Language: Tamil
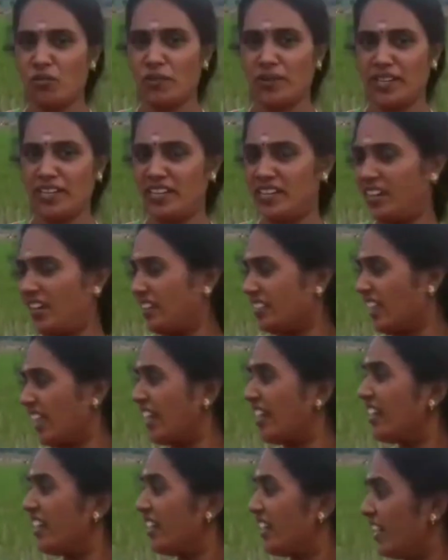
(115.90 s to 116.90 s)
பார்த்தா
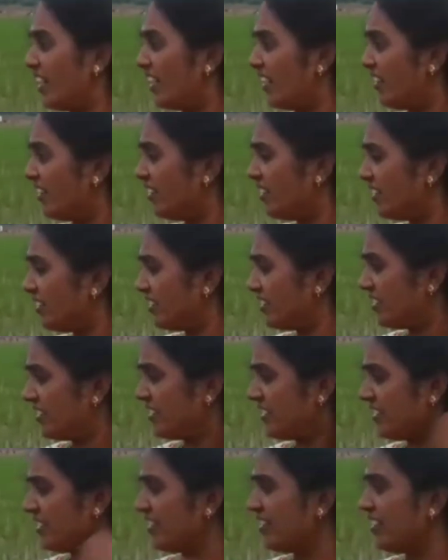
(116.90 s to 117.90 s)
அதுக்கு வந்து ரேபிஸ்
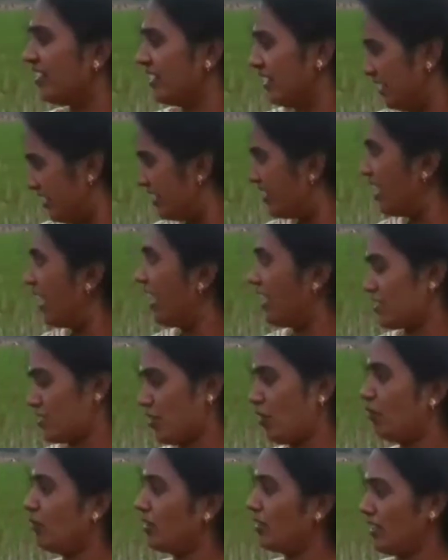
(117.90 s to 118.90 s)
இருந்திருக்கு
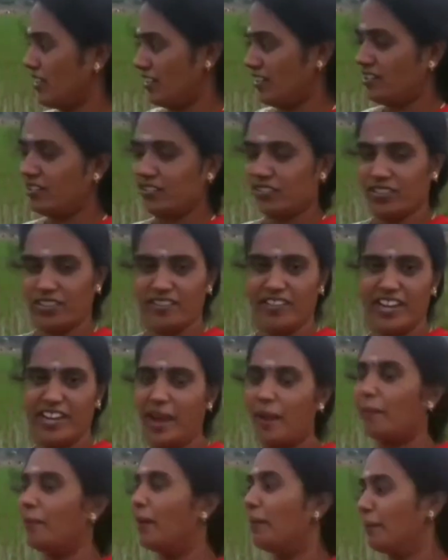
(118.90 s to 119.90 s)
நான்
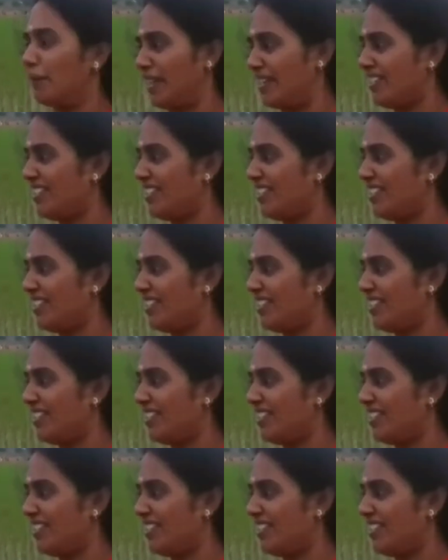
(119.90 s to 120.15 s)
போட்டுக்கோவில்